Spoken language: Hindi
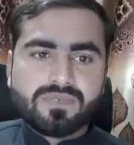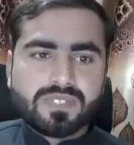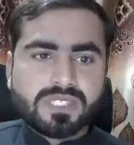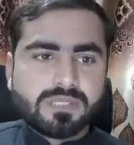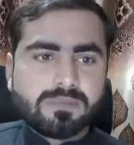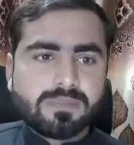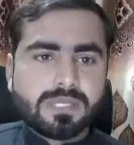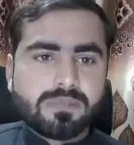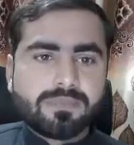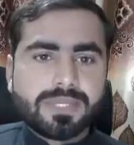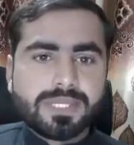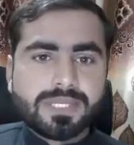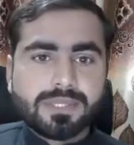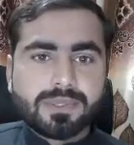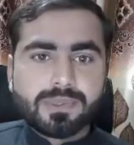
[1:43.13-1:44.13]
visible
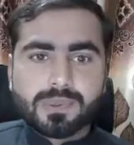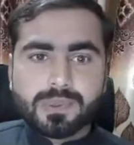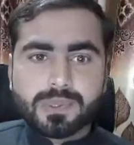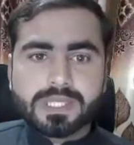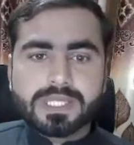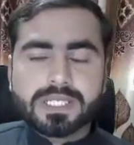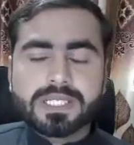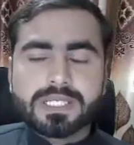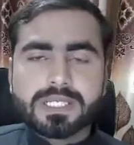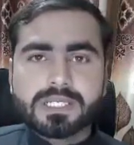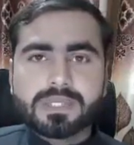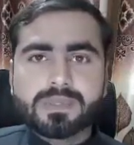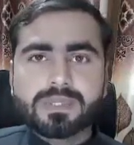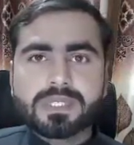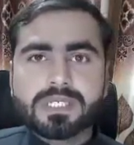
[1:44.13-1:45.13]
भी हो गया है
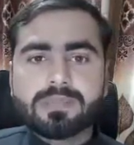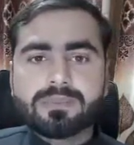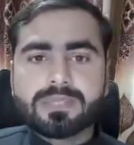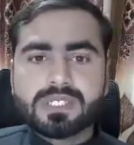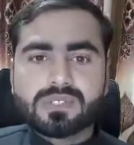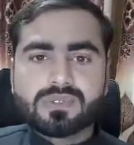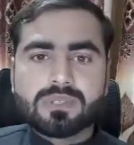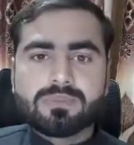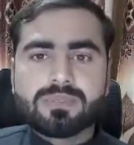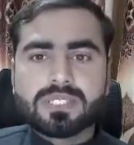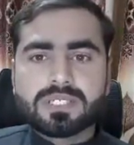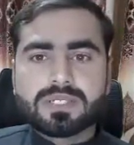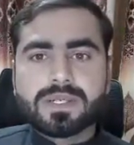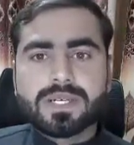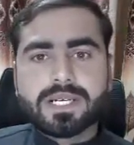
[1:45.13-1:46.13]
क्योंकि हमने इसको अभी
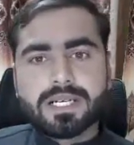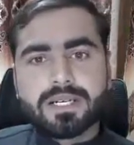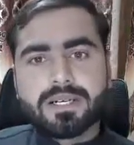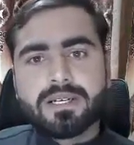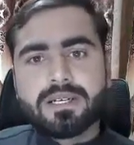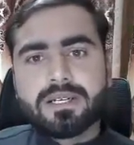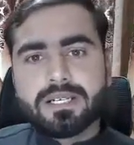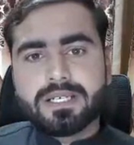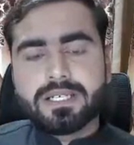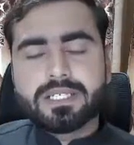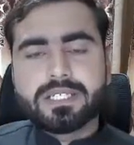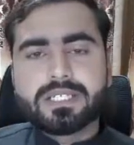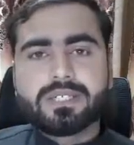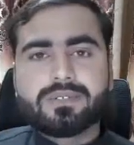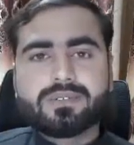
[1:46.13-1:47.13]
तक hide नहीं
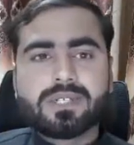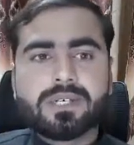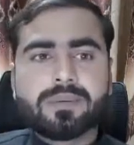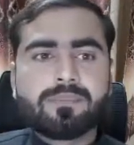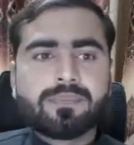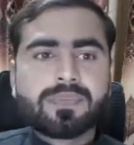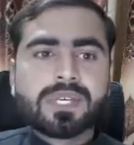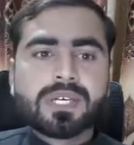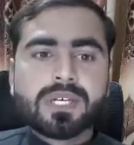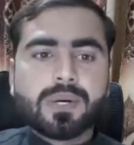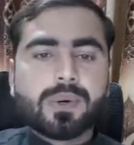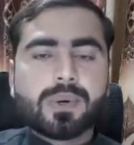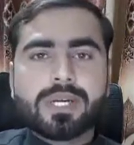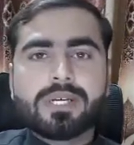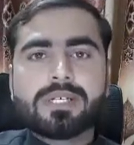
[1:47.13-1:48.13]
किया हुआ
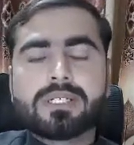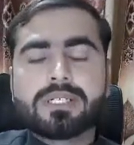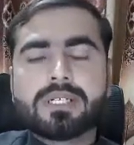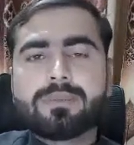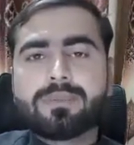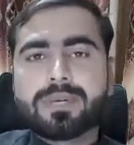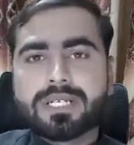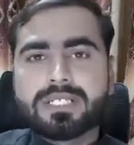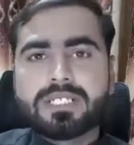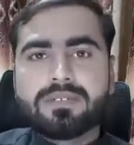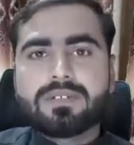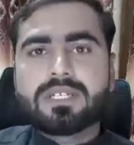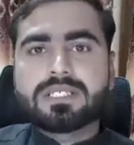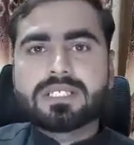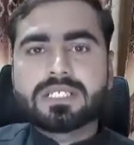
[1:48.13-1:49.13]
और हाँ हमारा ये
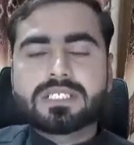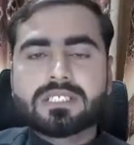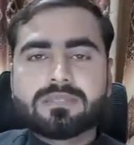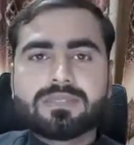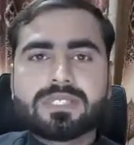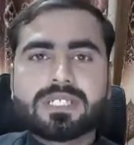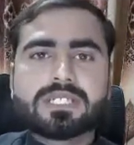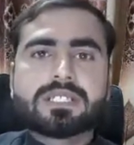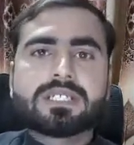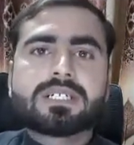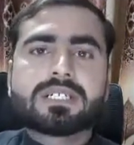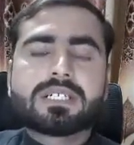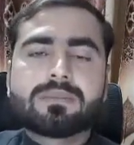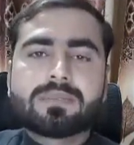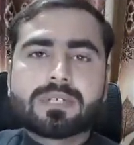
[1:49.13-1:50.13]
वाला section भी रहता
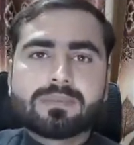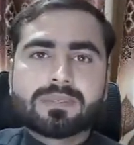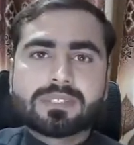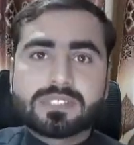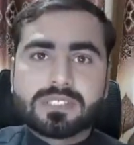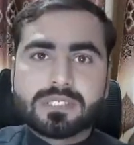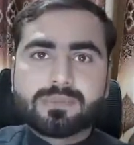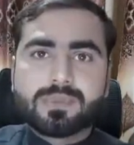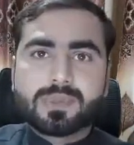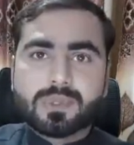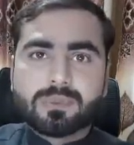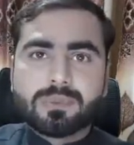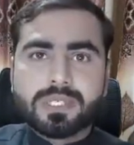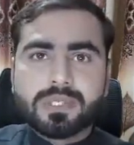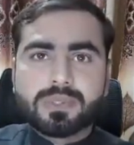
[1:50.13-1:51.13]
है कि हमारे पास जब
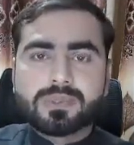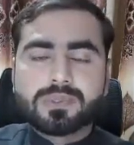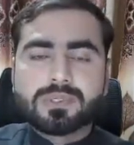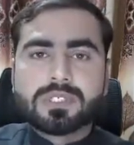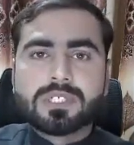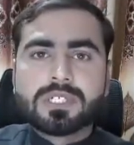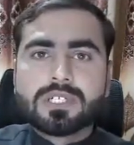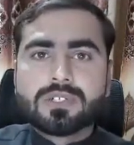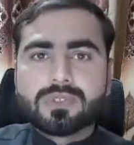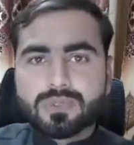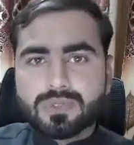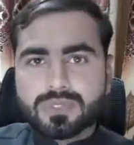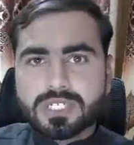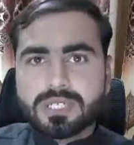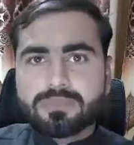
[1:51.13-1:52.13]
comment हो
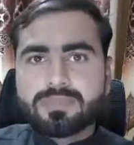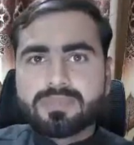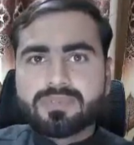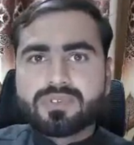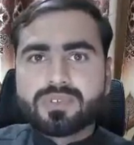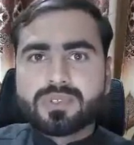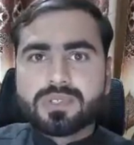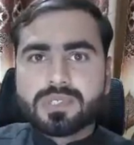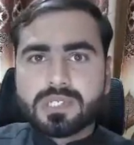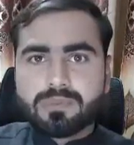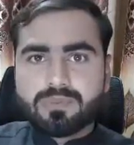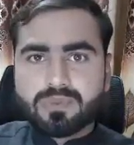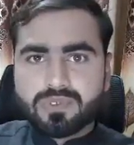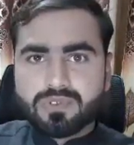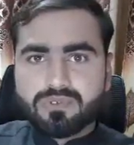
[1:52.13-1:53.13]
उस time पे वो
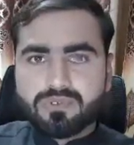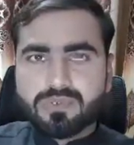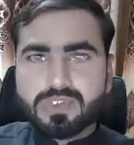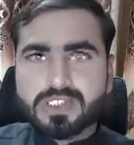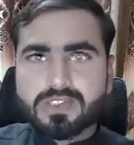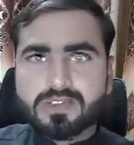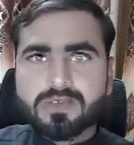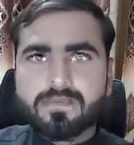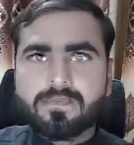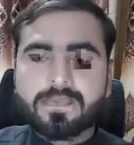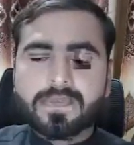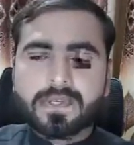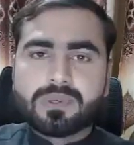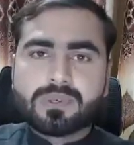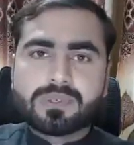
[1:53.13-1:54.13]
approve भी हो
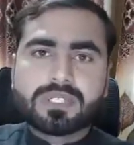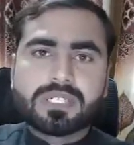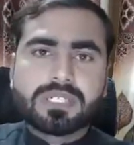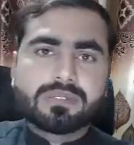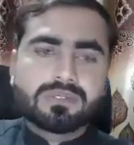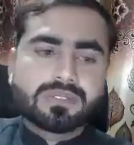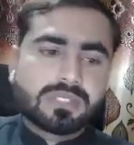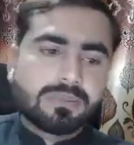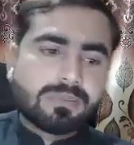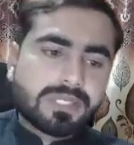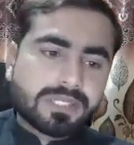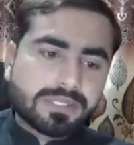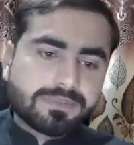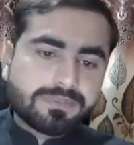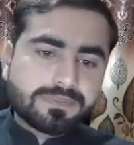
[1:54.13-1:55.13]
और then उसके
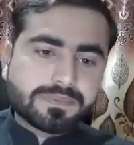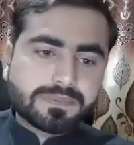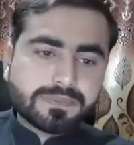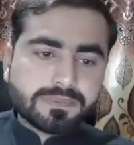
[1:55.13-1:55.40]
बाद